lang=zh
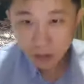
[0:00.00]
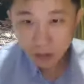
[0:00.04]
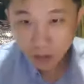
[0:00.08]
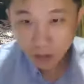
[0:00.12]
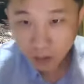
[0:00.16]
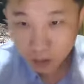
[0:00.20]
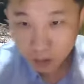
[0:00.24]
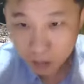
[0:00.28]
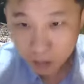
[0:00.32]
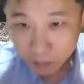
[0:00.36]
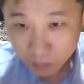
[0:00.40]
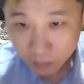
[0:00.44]

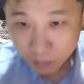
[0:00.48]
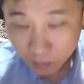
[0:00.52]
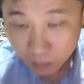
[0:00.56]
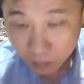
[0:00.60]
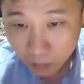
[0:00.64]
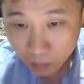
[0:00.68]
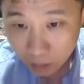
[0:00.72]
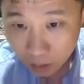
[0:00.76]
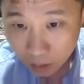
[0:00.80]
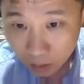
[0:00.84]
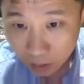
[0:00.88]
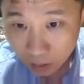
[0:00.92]
嗨，
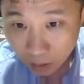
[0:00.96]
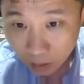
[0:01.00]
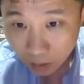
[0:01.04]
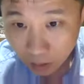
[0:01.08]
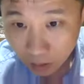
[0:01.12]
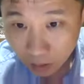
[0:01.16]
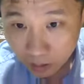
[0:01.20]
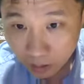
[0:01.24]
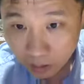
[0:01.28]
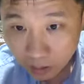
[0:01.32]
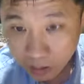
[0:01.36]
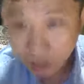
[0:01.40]
你呀，
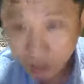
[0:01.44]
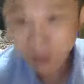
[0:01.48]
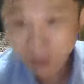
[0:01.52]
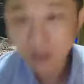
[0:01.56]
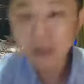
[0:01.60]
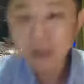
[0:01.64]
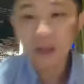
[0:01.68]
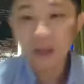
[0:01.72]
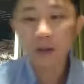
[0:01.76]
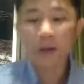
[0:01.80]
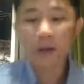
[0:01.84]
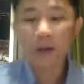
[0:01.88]
好，
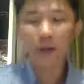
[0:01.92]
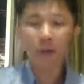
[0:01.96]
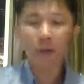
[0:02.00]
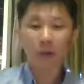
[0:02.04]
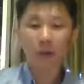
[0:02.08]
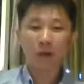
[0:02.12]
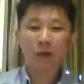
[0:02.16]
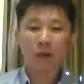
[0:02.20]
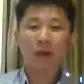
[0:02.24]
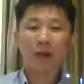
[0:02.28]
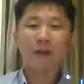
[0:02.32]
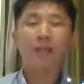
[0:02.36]

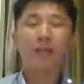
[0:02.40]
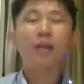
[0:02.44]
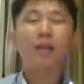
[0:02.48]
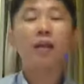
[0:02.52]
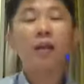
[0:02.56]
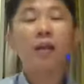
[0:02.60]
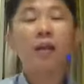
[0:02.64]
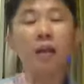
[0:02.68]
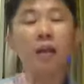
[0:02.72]
晚安。